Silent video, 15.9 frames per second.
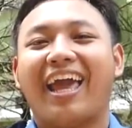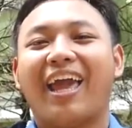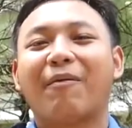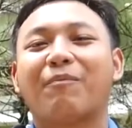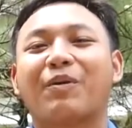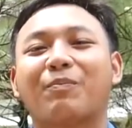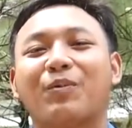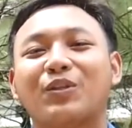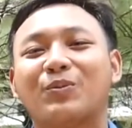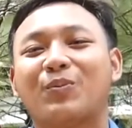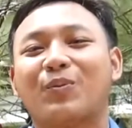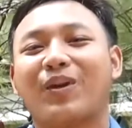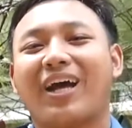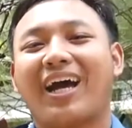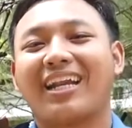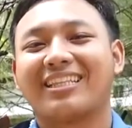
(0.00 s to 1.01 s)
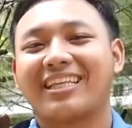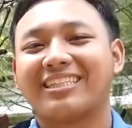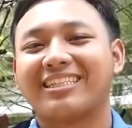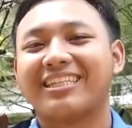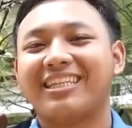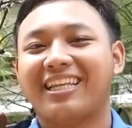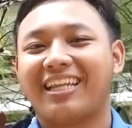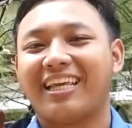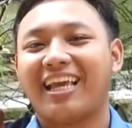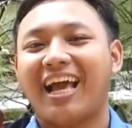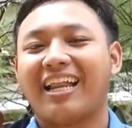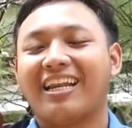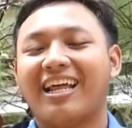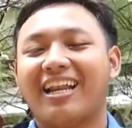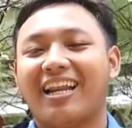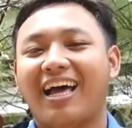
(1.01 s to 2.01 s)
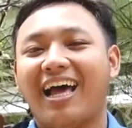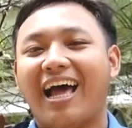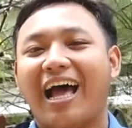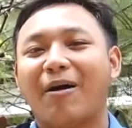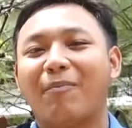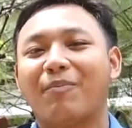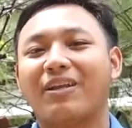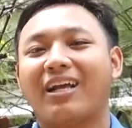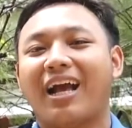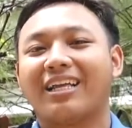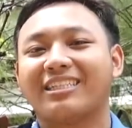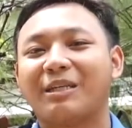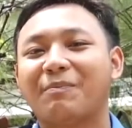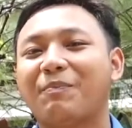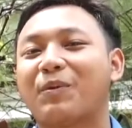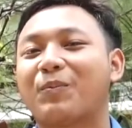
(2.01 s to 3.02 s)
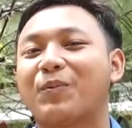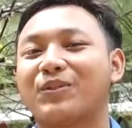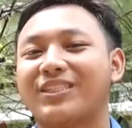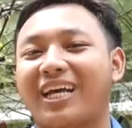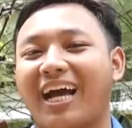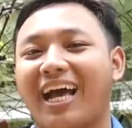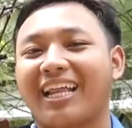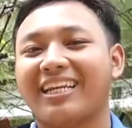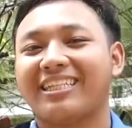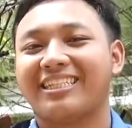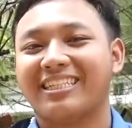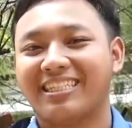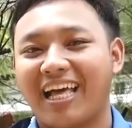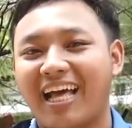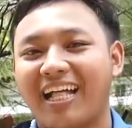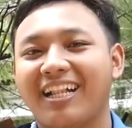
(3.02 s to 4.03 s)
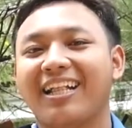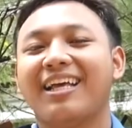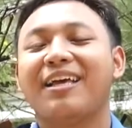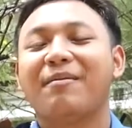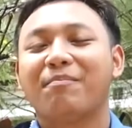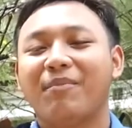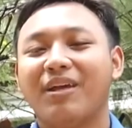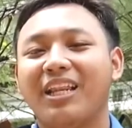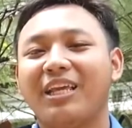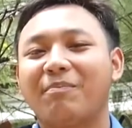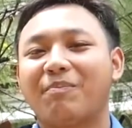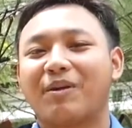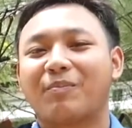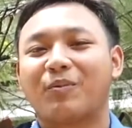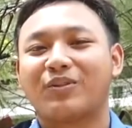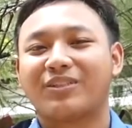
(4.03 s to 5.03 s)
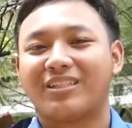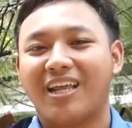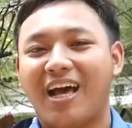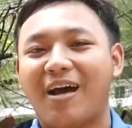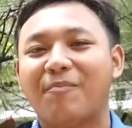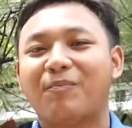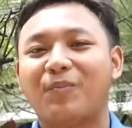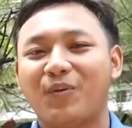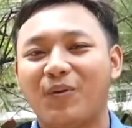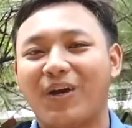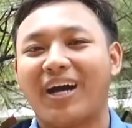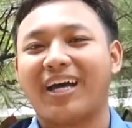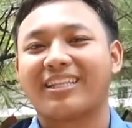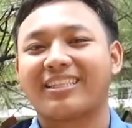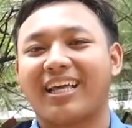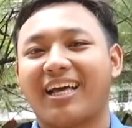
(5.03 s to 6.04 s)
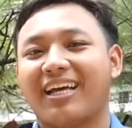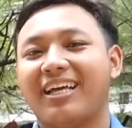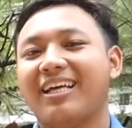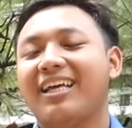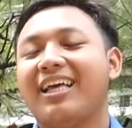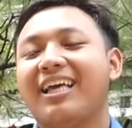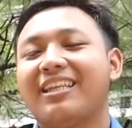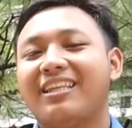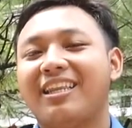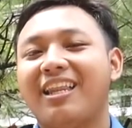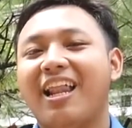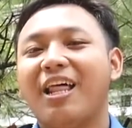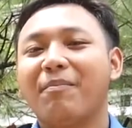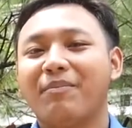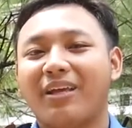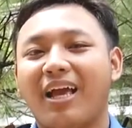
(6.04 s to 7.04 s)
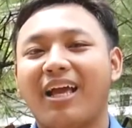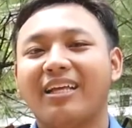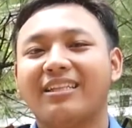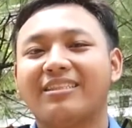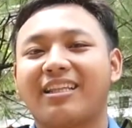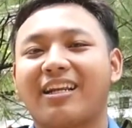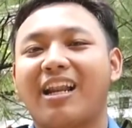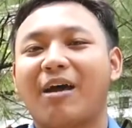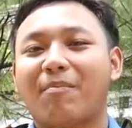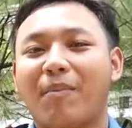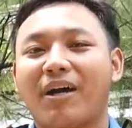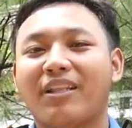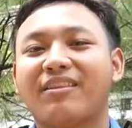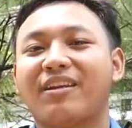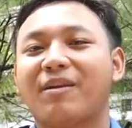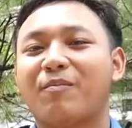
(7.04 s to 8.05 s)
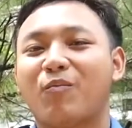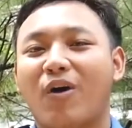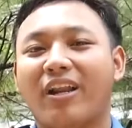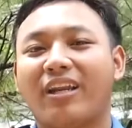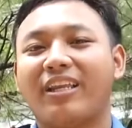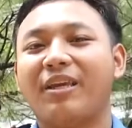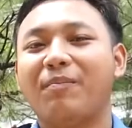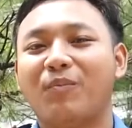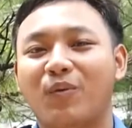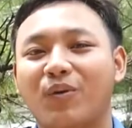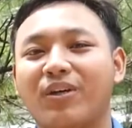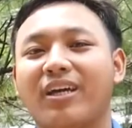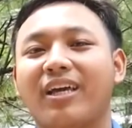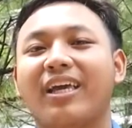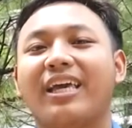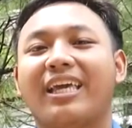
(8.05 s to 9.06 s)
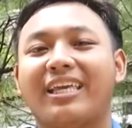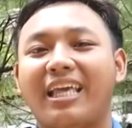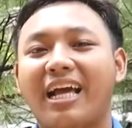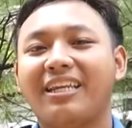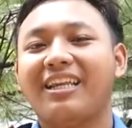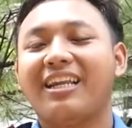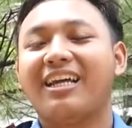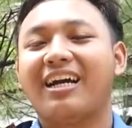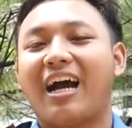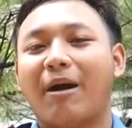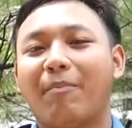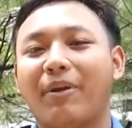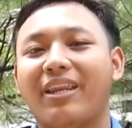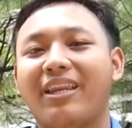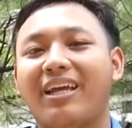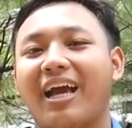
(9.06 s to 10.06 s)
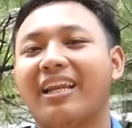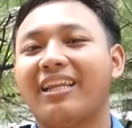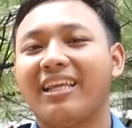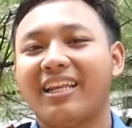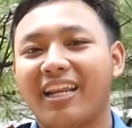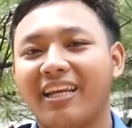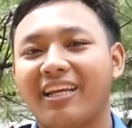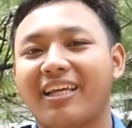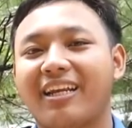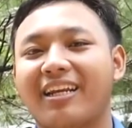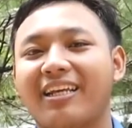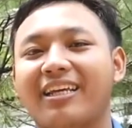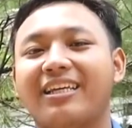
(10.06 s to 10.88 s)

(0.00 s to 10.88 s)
Everpus Purwakarta sendiri adalah aplikasi perpustakaan digital milik Perpusda Purwakarta. Di dalamnya terdapat ribuan e-book yang dilengkapi dengan e-reader